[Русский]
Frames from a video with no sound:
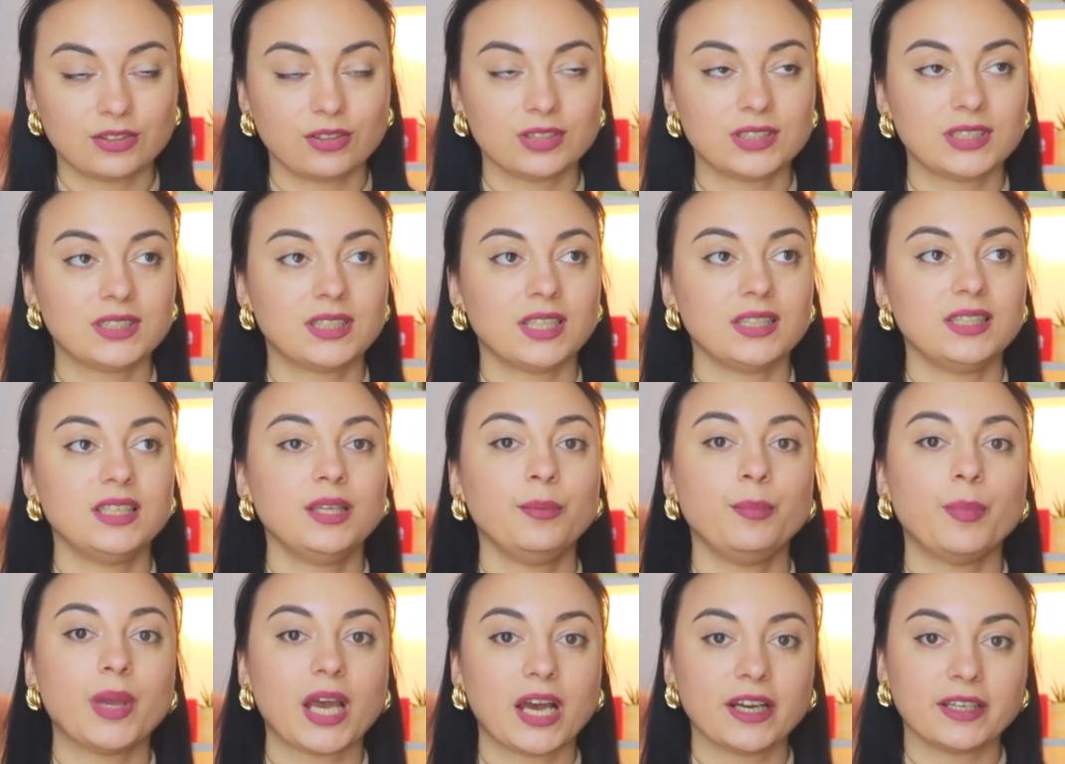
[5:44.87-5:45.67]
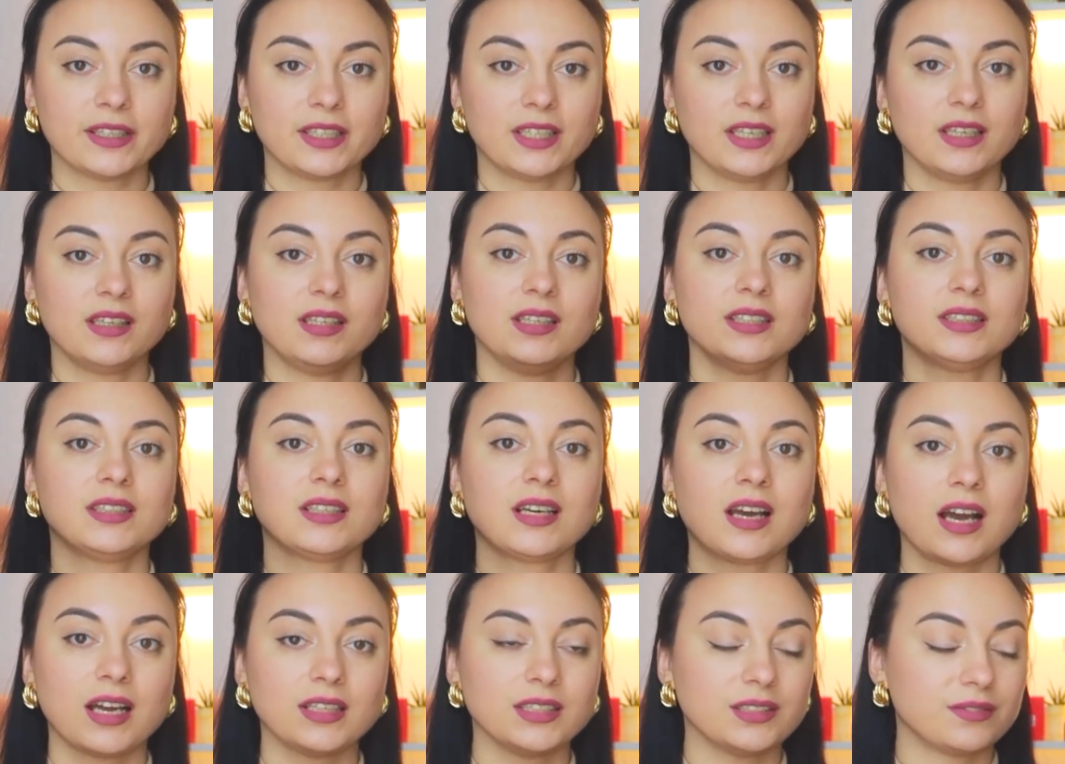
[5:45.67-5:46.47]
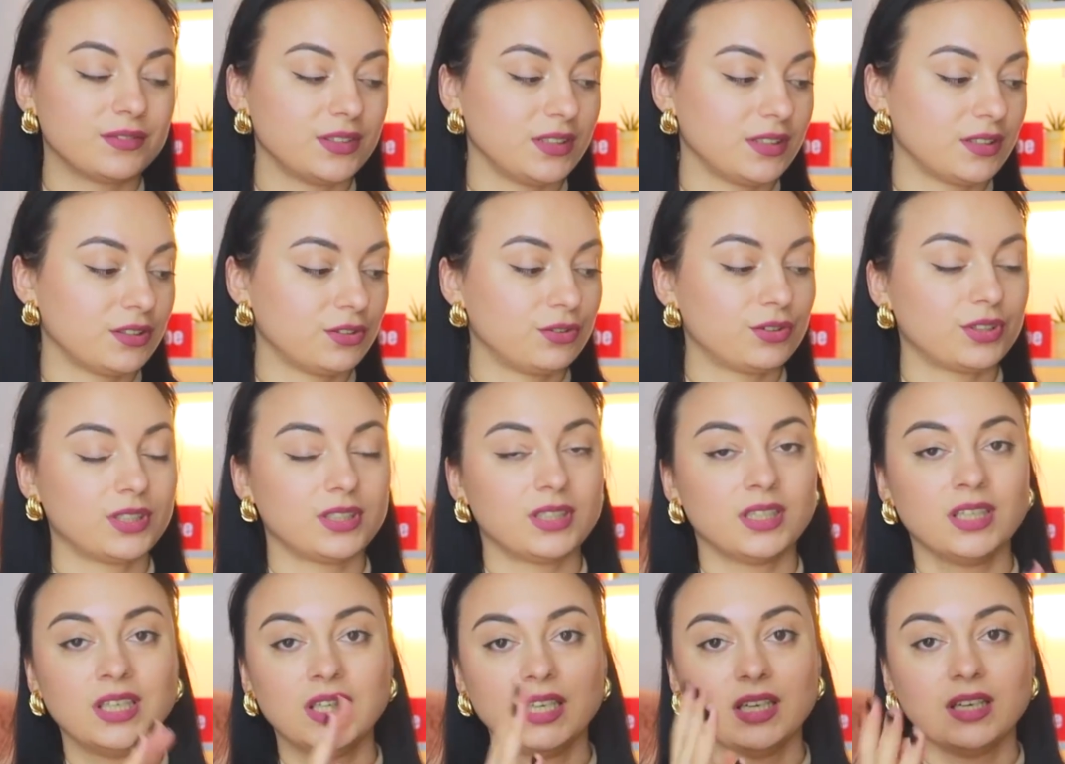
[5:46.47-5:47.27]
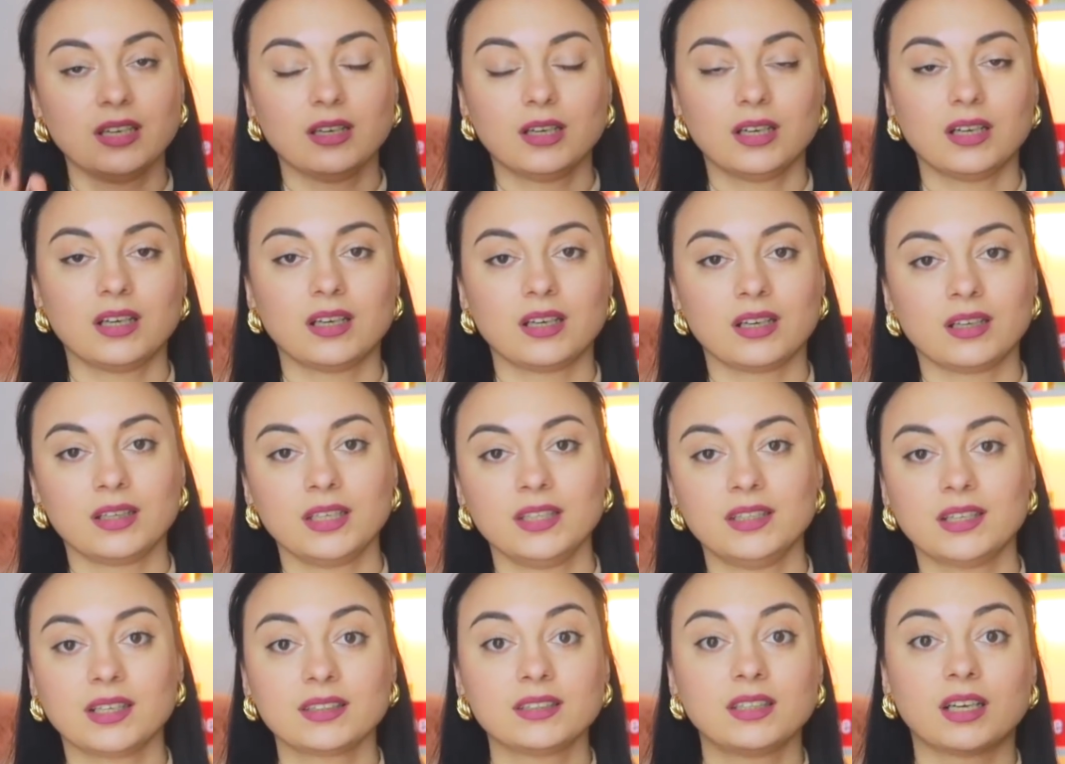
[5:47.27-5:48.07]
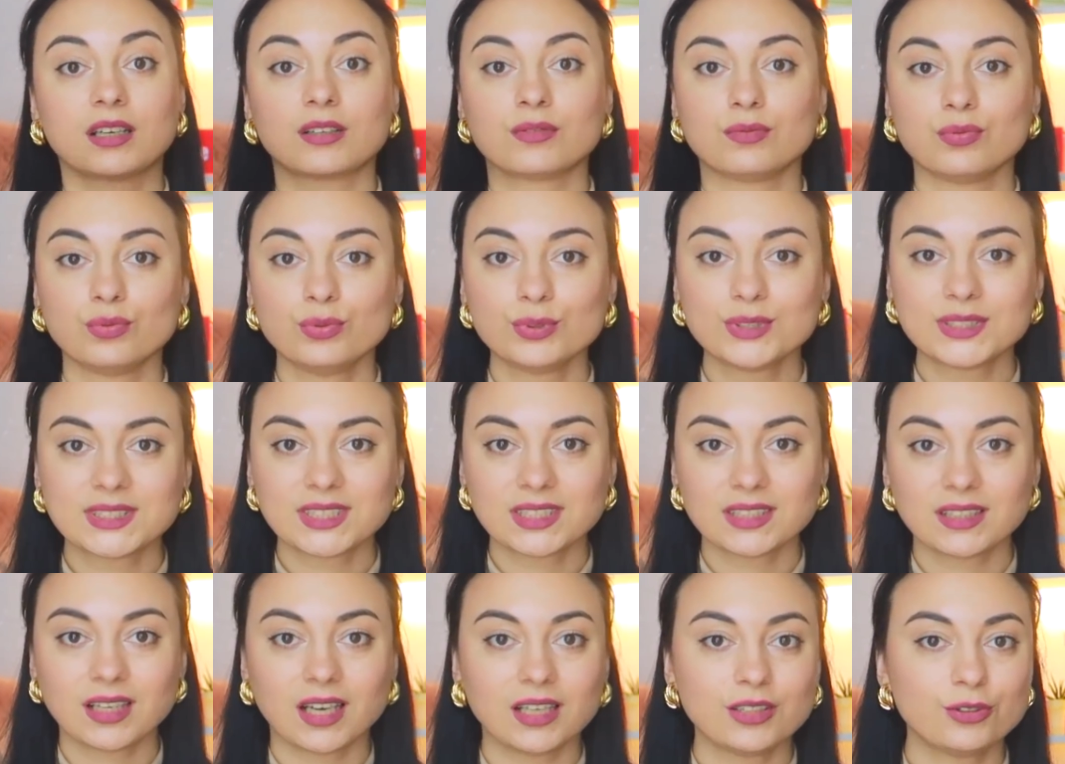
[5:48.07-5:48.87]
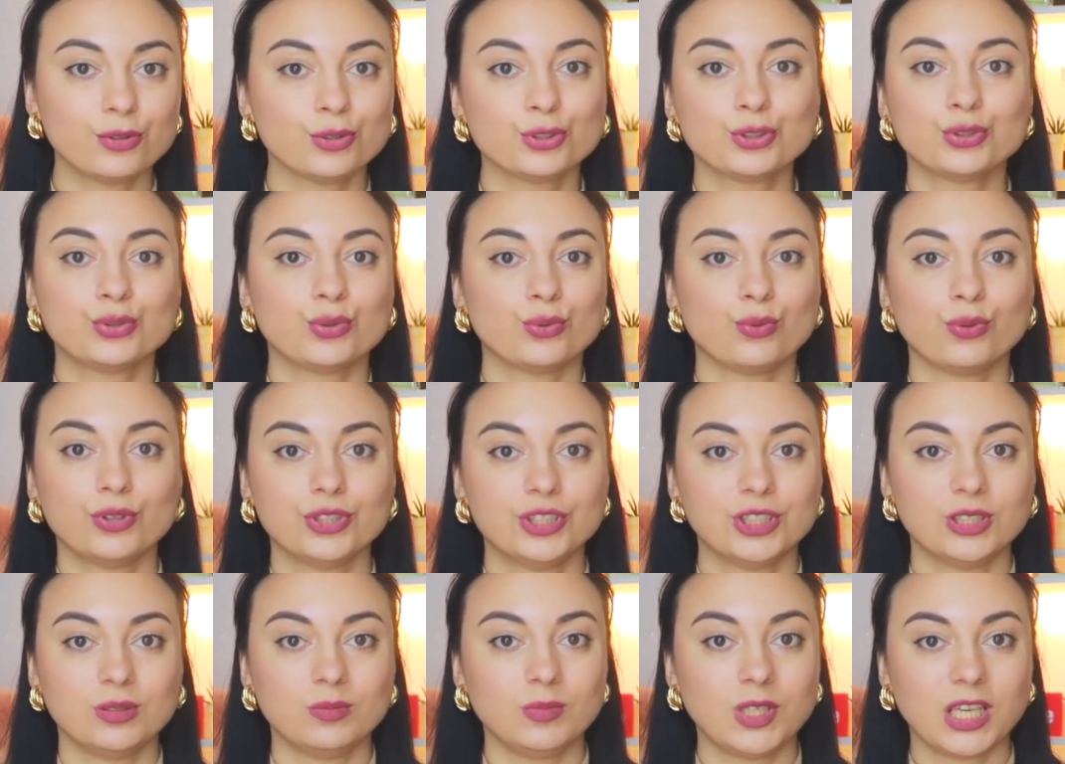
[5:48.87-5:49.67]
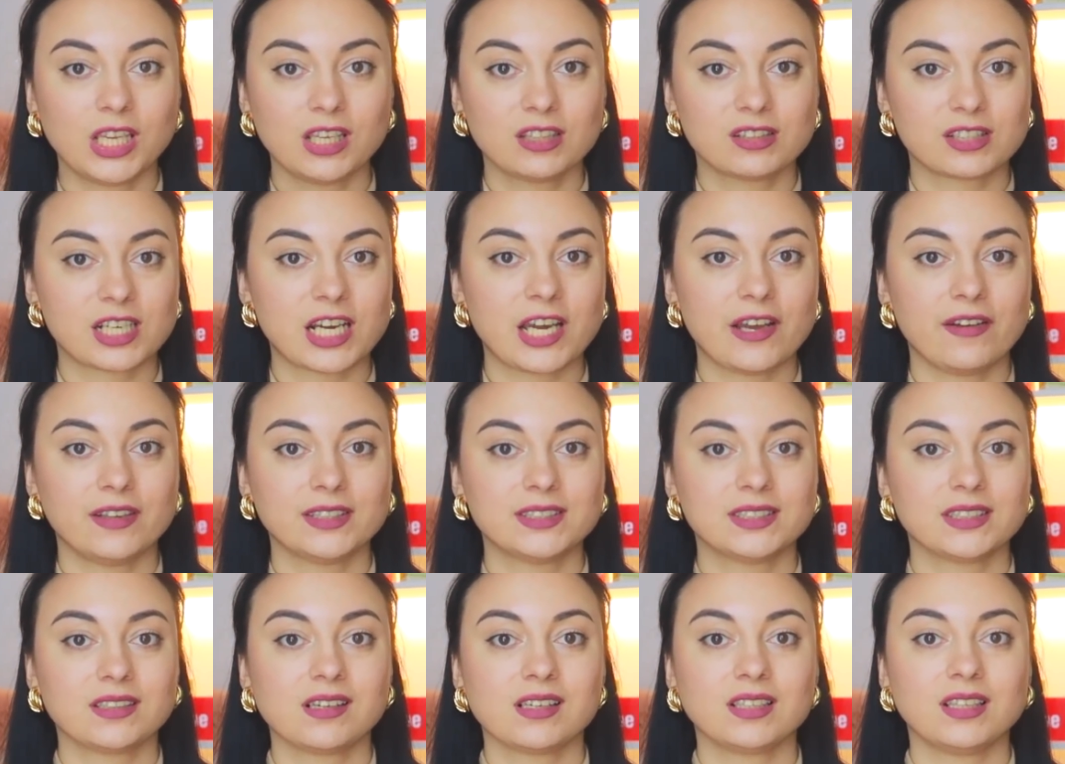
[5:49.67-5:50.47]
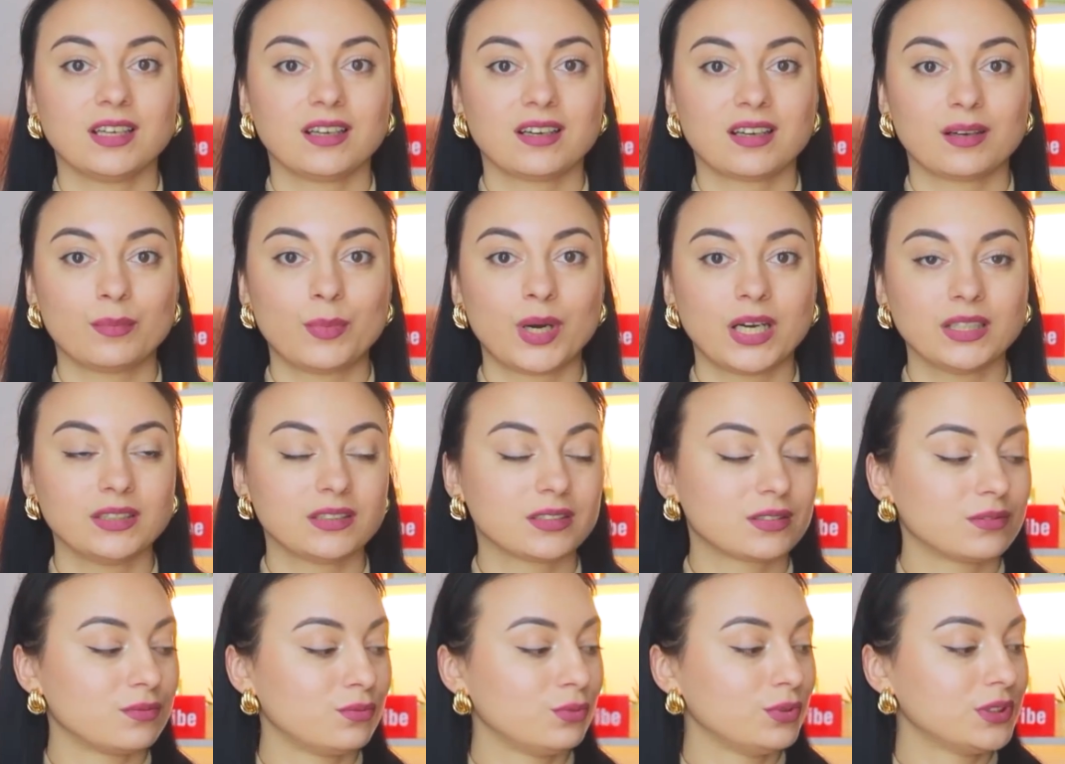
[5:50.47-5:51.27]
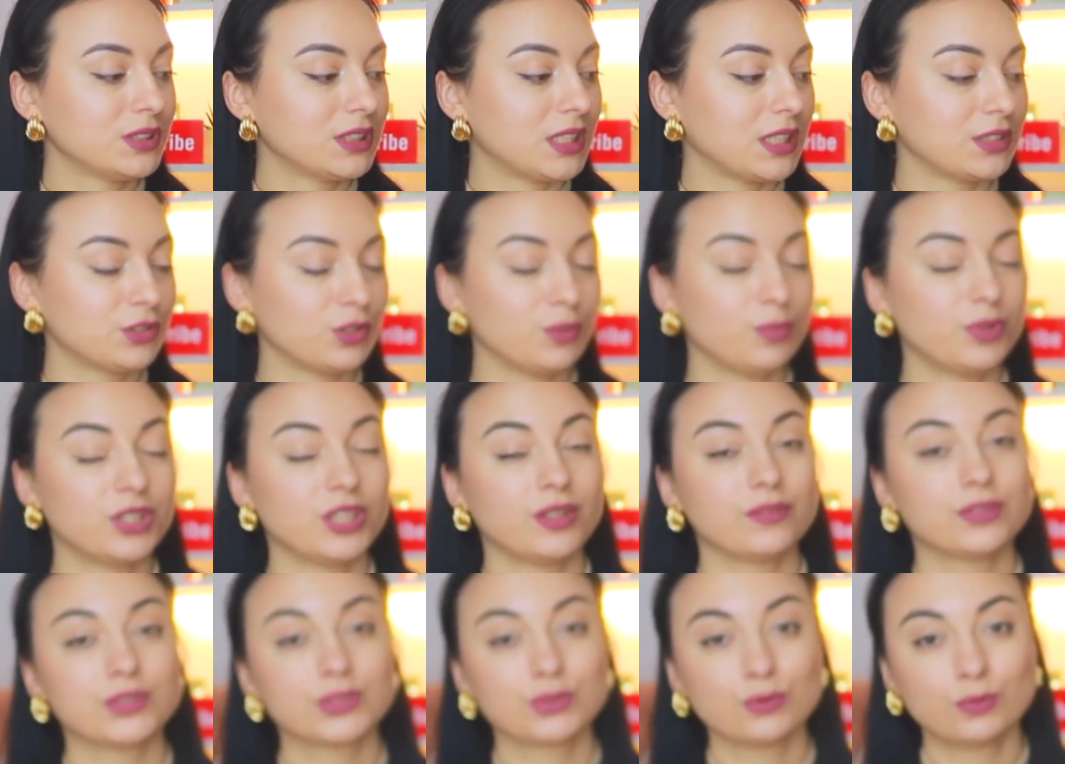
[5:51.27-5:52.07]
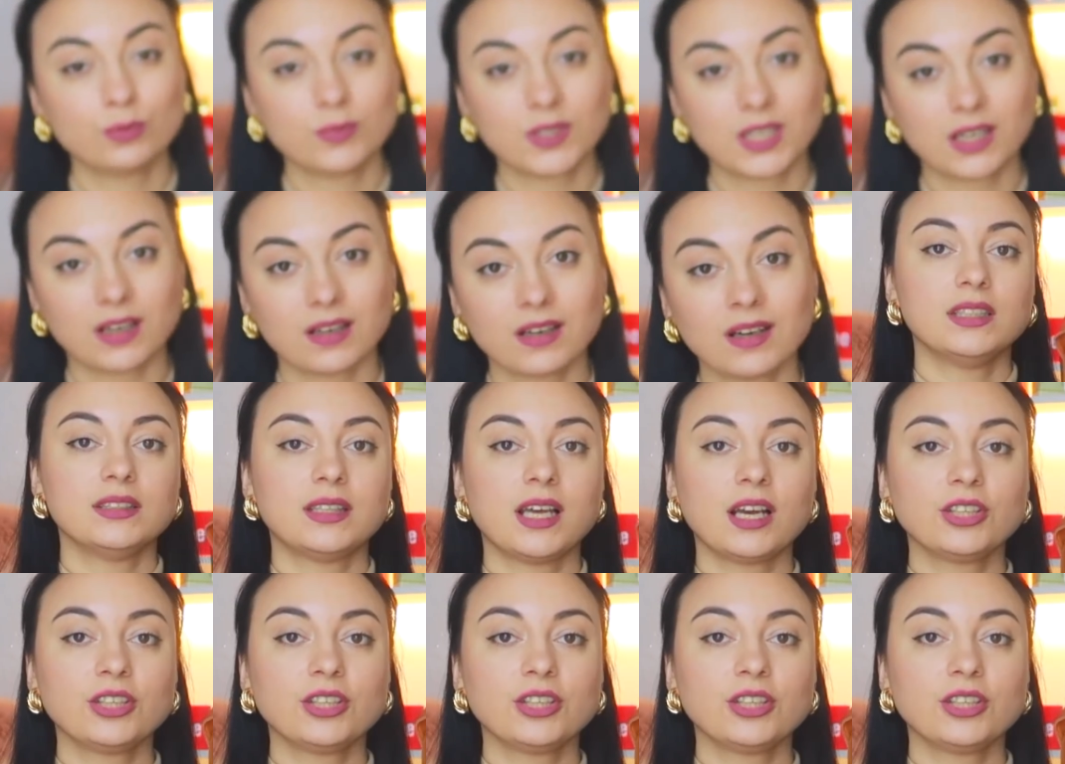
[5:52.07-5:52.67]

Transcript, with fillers: То есть это не мягкие, не тканевые, которые э, иногда рвутся, да, то, что очень мне не нравится, когда карманы рвутся, особенно в сумках.